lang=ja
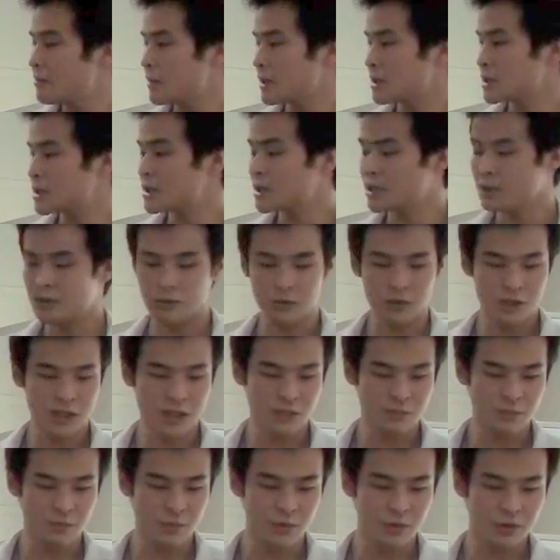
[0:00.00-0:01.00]
まあ、ツイートの
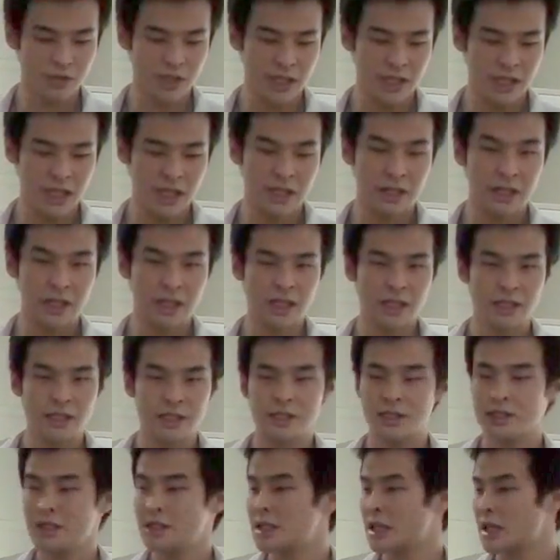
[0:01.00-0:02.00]
信憑性であったり
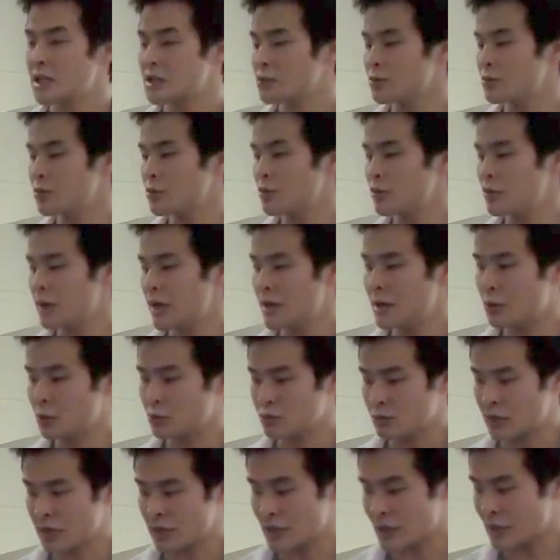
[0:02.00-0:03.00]
追加情報を得る
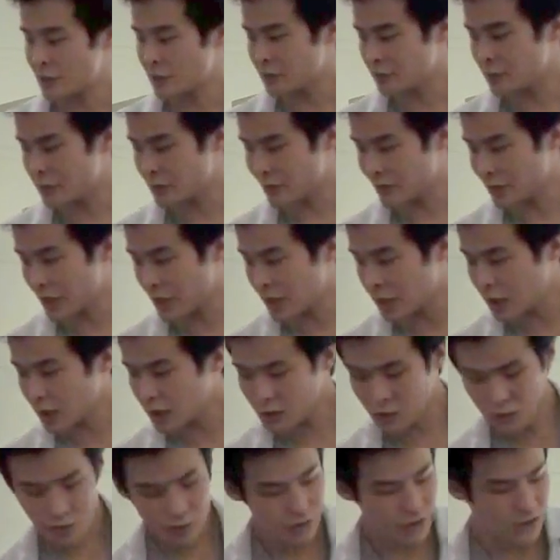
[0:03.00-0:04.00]
ことができるのではない
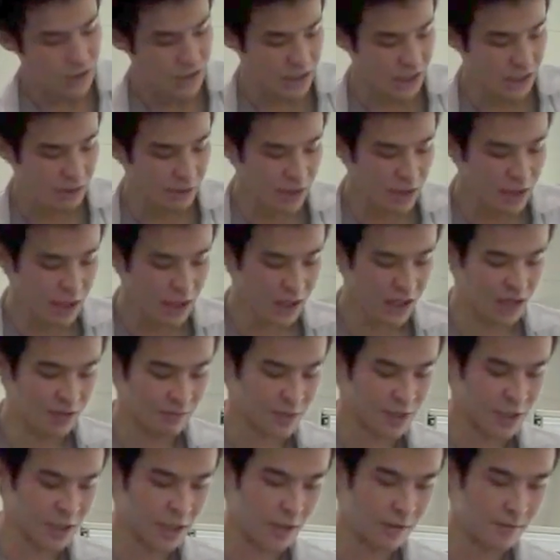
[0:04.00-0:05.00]
かと筆者らは考
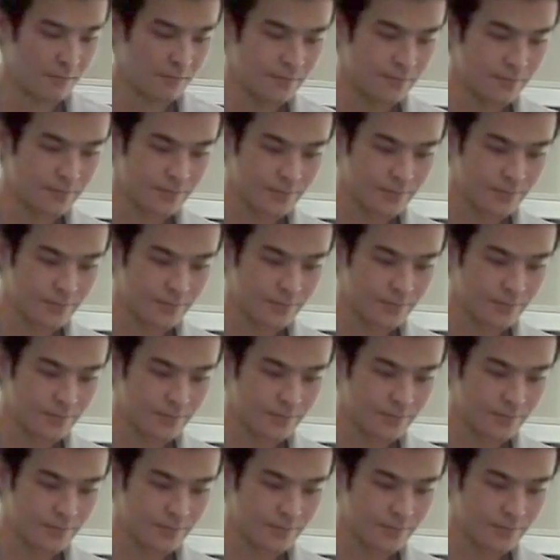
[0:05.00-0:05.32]
えました